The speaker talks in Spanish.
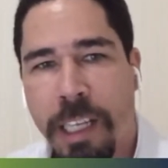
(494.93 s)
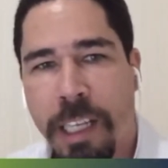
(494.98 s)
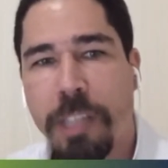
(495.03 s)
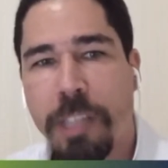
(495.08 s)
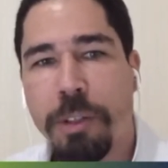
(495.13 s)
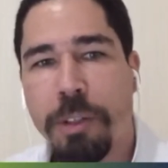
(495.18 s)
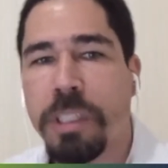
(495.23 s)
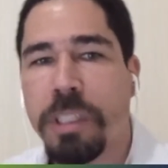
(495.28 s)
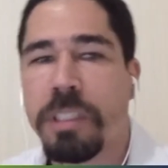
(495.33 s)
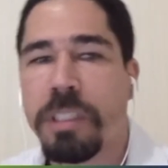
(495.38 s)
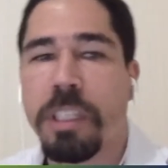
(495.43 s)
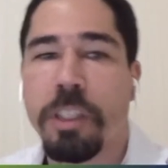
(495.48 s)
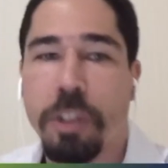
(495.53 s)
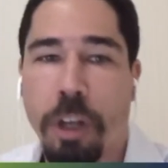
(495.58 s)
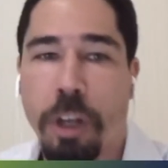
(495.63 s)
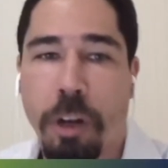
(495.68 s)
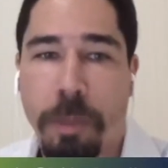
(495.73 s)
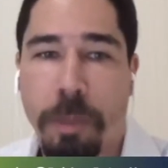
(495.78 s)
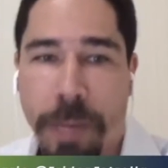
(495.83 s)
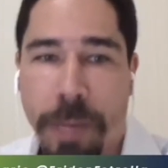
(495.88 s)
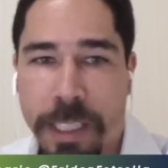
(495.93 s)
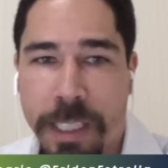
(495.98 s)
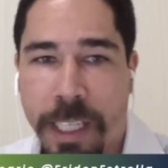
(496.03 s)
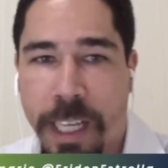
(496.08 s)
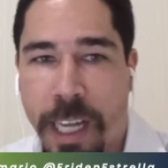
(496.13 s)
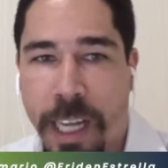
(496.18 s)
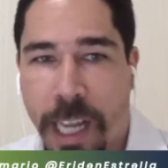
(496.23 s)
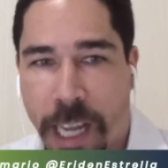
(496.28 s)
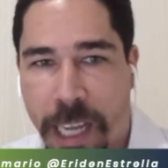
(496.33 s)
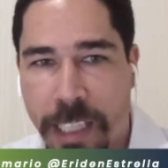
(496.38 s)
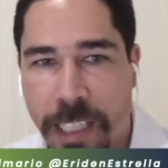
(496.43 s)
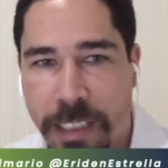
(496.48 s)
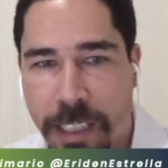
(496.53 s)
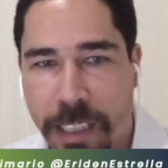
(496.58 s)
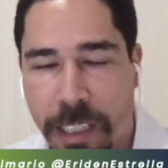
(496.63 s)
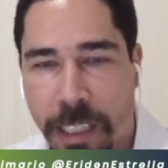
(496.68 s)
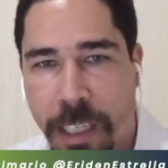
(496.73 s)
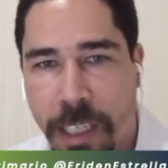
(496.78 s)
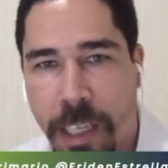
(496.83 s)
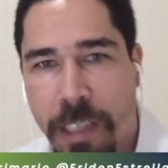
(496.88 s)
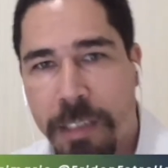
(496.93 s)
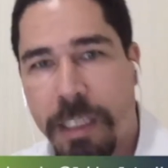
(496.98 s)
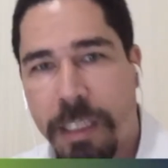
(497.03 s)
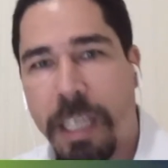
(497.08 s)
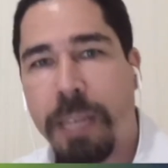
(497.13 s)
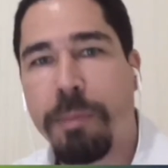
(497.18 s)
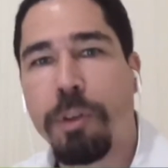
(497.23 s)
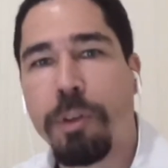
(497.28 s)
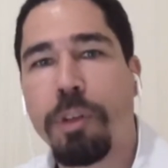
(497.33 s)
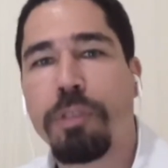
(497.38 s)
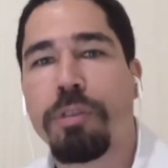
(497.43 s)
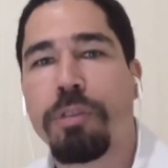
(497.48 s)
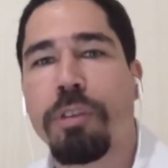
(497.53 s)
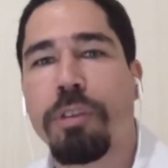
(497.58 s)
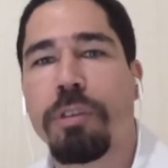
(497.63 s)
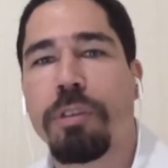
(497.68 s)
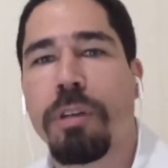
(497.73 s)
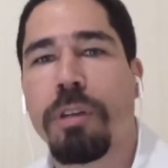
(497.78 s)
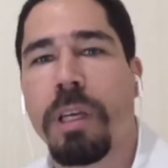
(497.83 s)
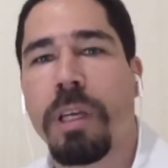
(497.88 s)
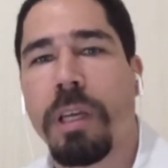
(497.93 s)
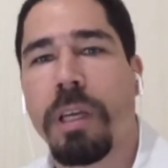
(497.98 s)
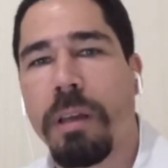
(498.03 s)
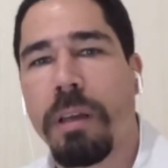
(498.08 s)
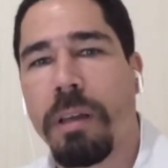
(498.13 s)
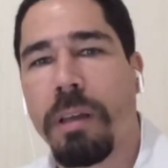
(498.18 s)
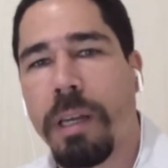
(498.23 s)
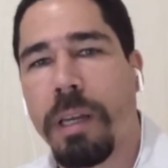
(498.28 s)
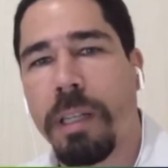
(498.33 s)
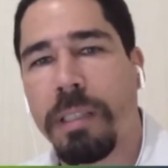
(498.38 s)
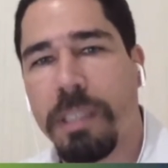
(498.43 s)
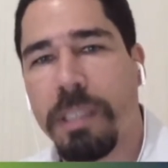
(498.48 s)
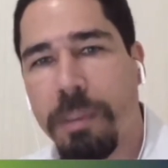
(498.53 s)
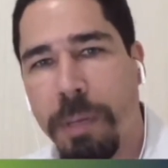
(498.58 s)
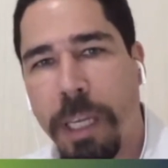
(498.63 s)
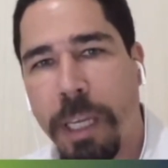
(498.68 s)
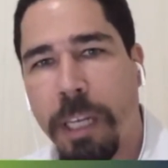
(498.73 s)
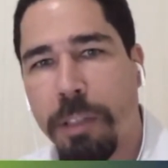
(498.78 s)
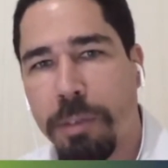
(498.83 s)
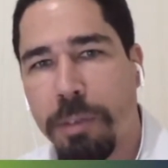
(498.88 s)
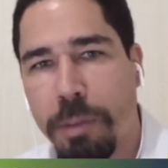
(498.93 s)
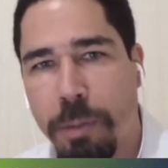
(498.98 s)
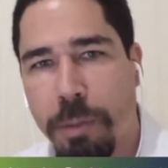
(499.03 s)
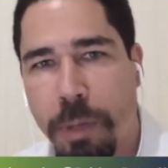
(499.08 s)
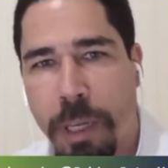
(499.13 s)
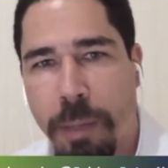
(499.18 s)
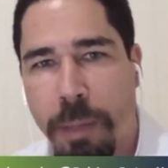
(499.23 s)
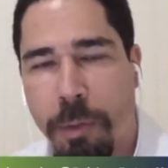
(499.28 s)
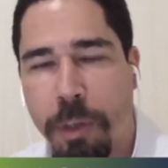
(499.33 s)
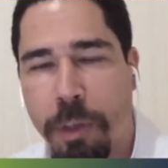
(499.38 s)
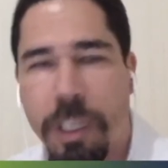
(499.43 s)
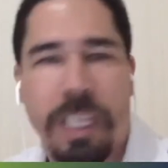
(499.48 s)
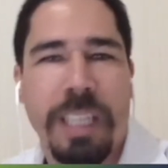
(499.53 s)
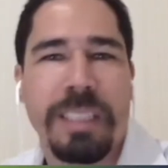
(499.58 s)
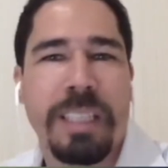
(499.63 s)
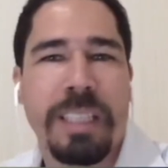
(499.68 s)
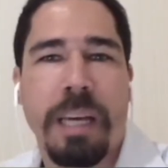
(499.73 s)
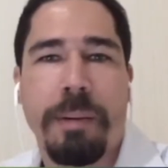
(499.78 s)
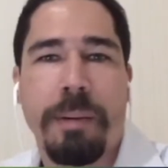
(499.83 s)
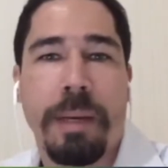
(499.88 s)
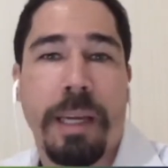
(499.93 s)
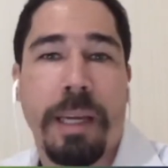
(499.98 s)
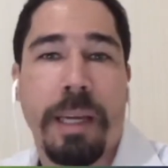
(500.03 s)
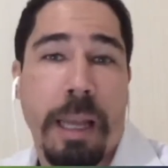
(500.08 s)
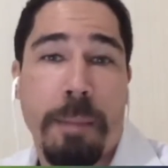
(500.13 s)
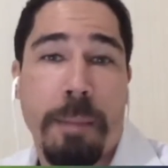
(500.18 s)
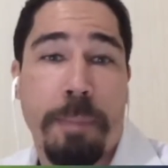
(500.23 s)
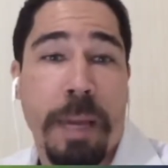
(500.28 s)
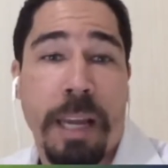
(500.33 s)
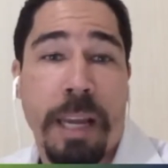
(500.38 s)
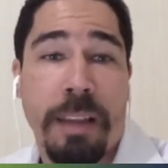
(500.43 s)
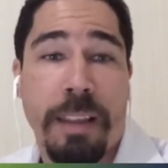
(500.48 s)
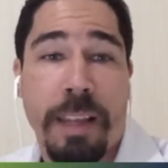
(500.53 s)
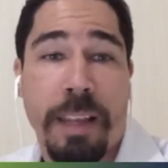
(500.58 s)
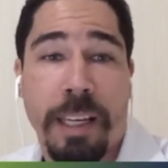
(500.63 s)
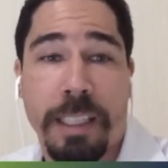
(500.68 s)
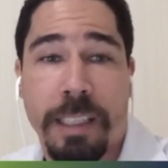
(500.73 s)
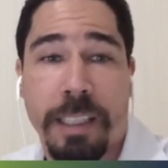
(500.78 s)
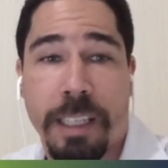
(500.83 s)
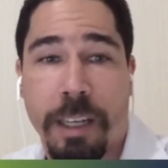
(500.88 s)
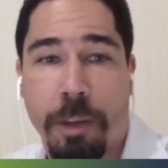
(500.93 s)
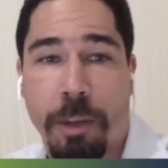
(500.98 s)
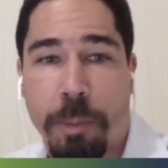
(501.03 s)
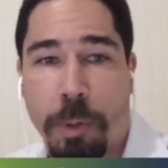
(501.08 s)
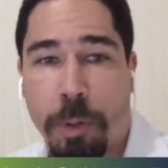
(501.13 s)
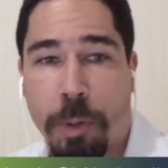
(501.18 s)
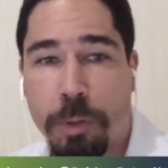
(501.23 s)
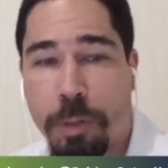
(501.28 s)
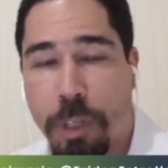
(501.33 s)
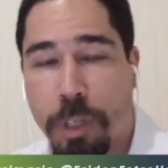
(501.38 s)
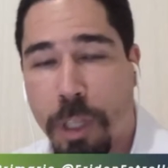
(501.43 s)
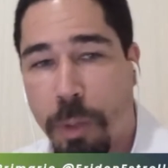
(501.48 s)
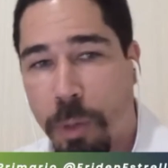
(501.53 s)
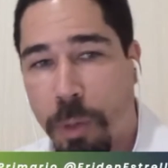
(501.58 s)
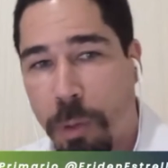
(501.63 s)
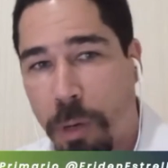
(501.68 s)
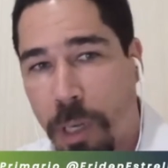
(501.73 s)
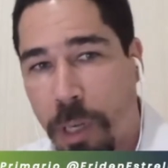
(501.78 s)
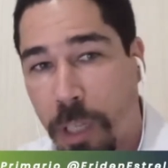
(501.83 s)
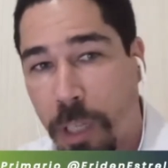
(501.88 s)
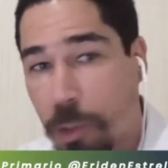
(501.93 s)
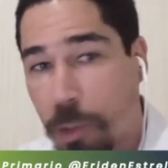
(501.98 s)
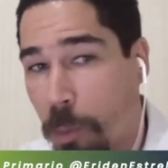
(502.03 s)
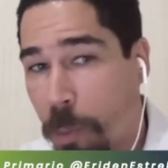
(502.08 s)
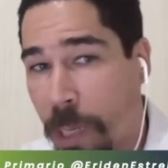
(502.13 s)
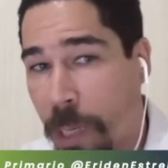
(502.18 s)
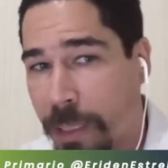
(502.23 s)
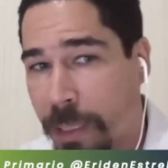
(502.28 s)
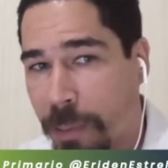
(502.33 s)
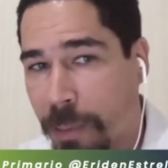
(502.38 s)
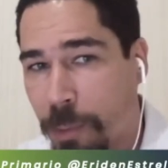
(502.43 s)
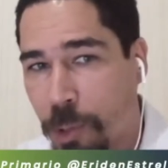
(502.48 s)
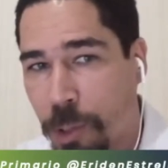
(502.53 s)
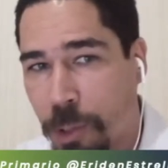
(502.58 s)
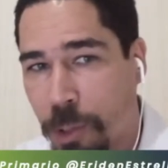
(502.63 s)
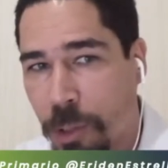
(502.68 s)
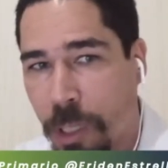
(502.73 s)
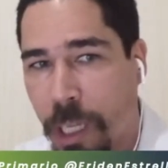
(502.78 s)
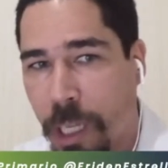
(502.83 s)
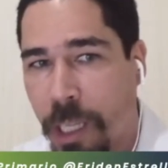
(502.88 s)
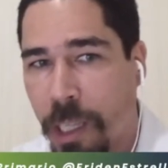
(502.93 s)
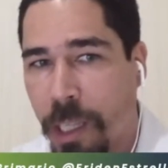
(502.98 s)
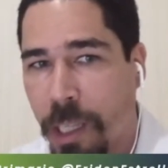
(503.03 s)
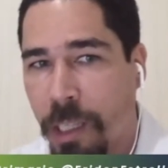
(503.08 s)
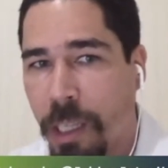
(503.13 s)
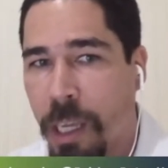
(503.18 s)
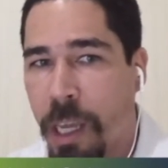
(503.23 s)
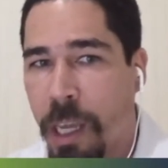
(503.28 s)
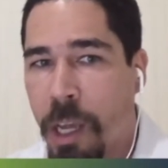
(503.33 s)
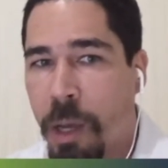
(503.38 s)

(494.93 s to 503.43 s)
Y entonces, si no lo venden en Haití, tenemos nosotros que recibir esos huevos y quién sabe la pérdida que tienen los productores de huevos aquí. Eso pasa mucho, Eriden.